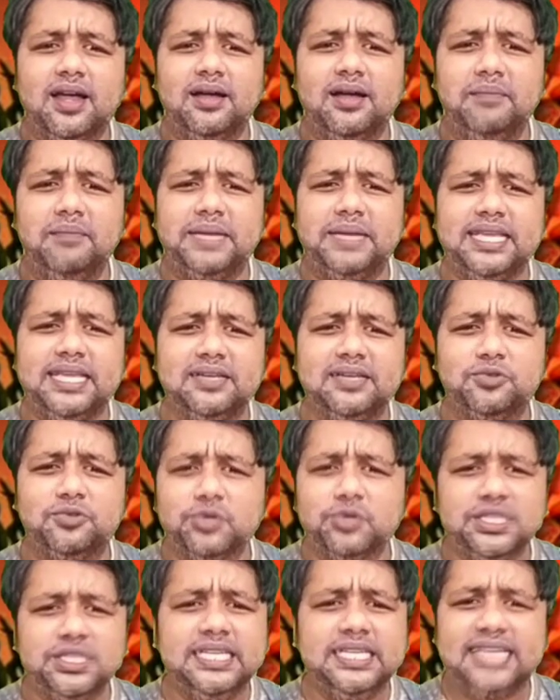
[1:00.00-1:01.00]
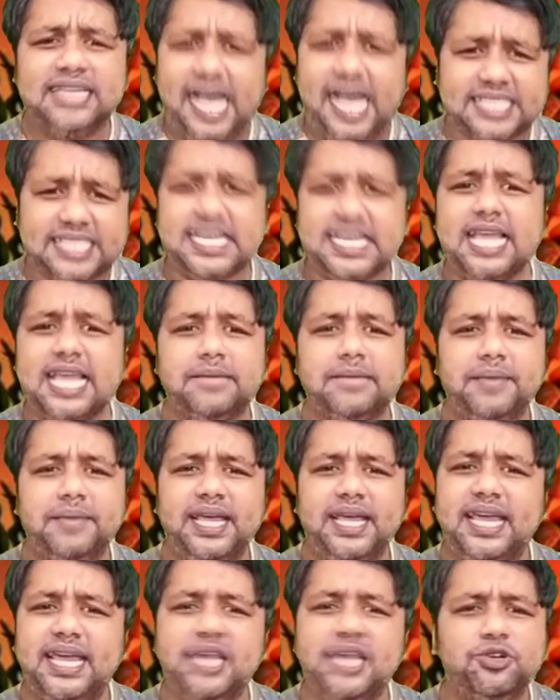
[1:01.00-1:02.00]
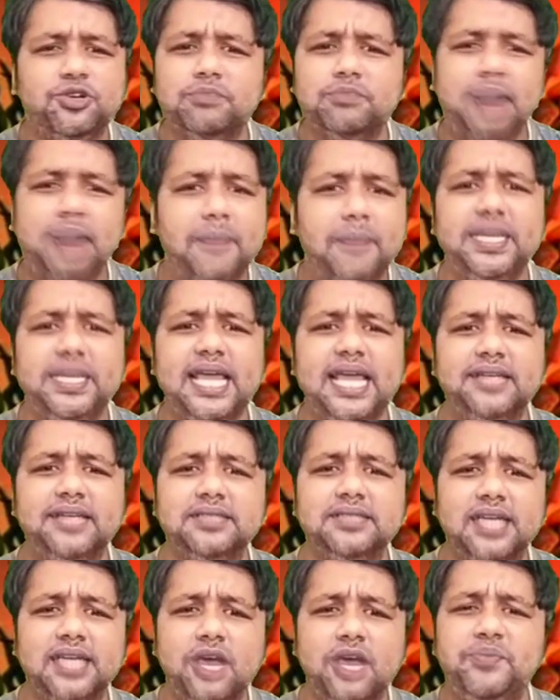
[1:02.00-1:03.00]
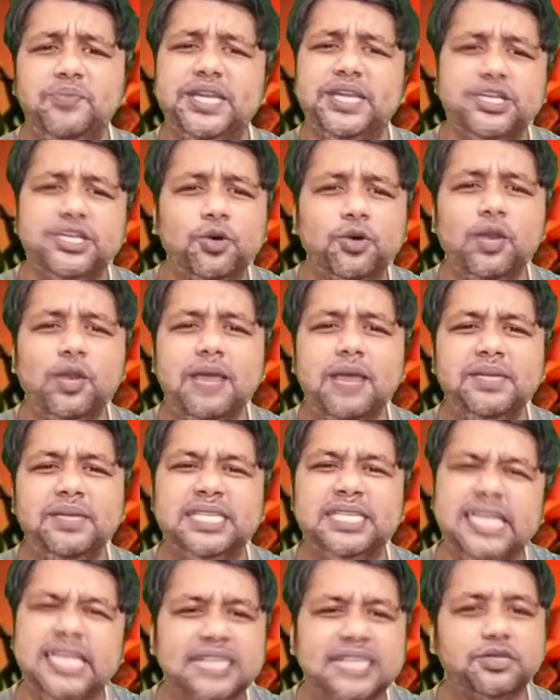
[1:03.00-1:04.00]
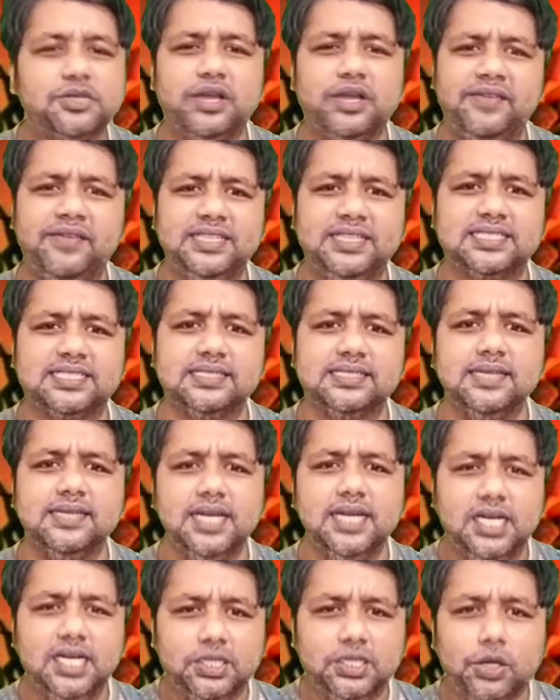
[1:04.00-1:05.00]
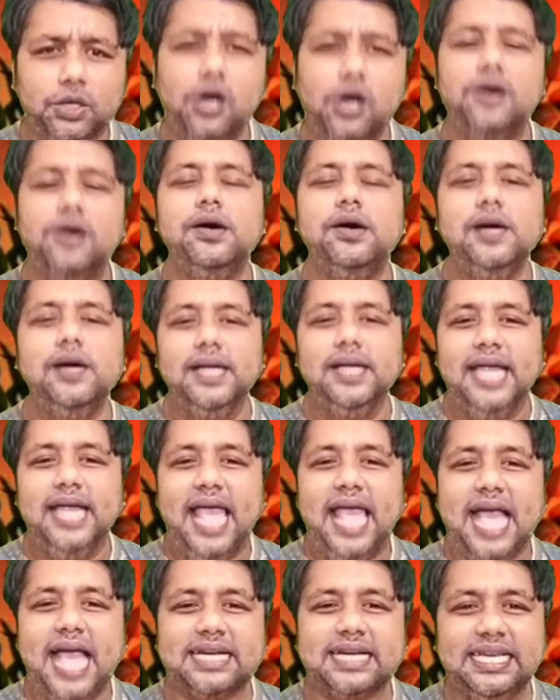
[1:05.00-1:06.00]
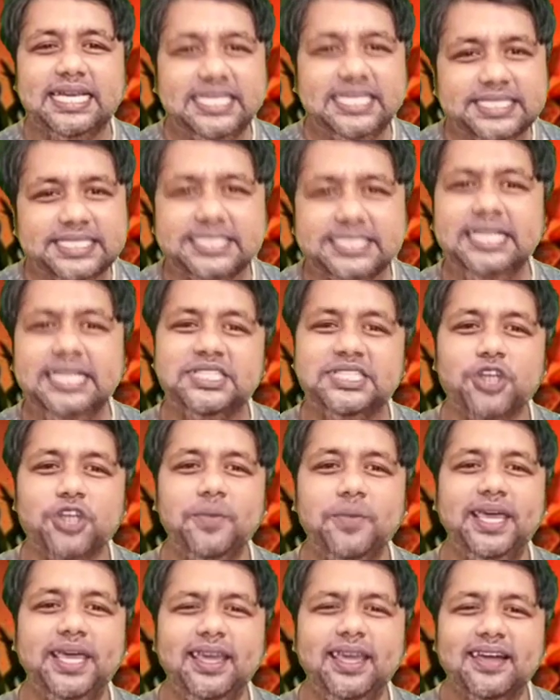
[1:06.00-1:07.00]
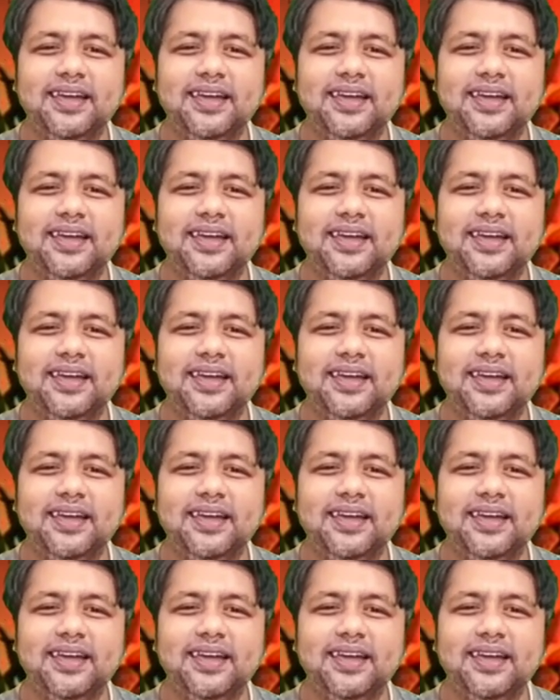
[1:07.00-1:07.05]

মানে কোনো দিন কাজে লাগবে এরকম ভাবি নাই ওই ভিডিওগুলো আমি ডিলেট করে ফেলছি তো একটা স্টিল ছবি